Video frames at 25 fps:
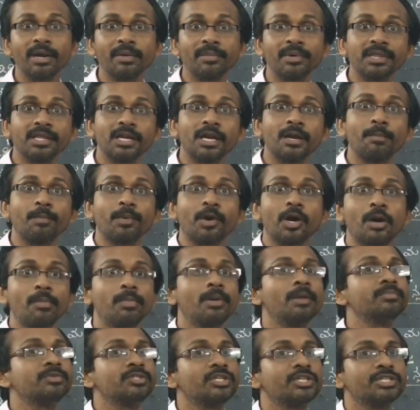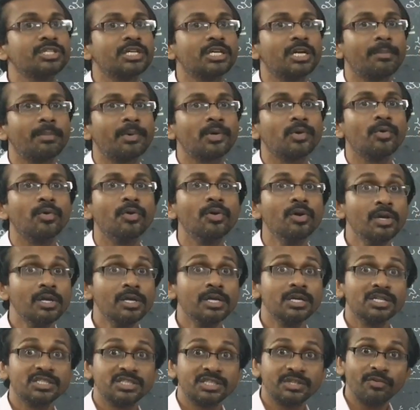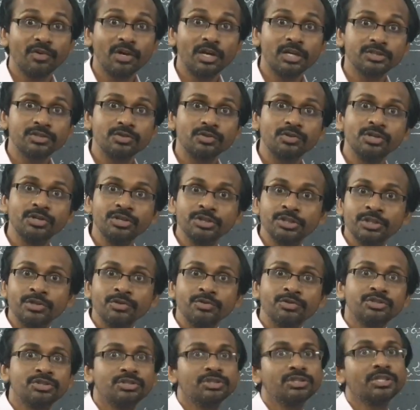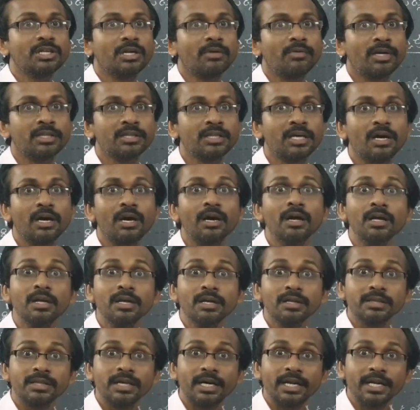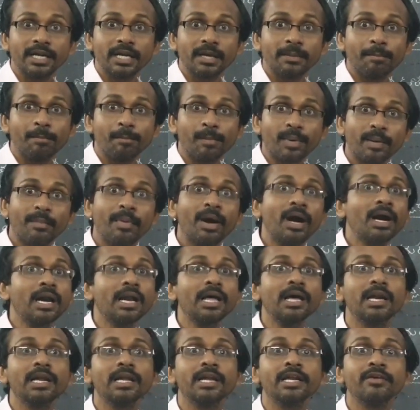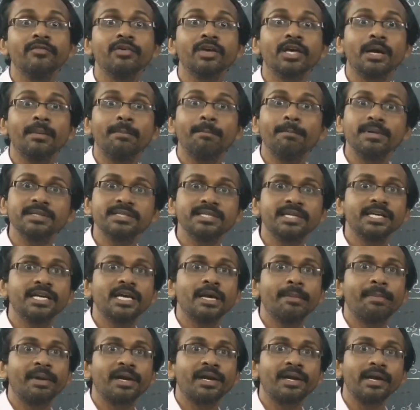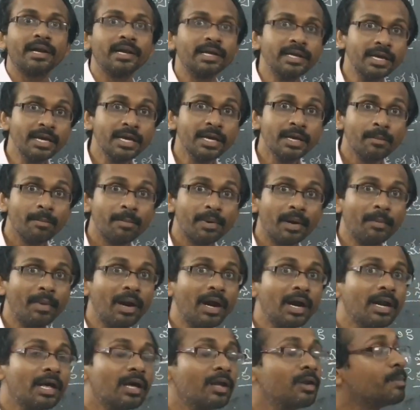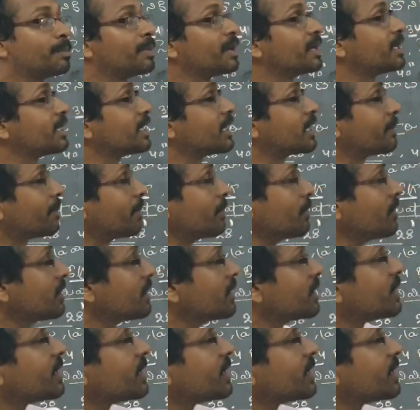మనం ఏదైనా ప్రాబ్లం చేసేటప్పుడు చివర సొల్యూషన్ వచ్చిన తర్వాత దానికి ప్రమాణాలు అనేవి కంపల్సరీగా పెట్టాలి ప్రమాణాలు పెట్టేటప్పుడు ఈ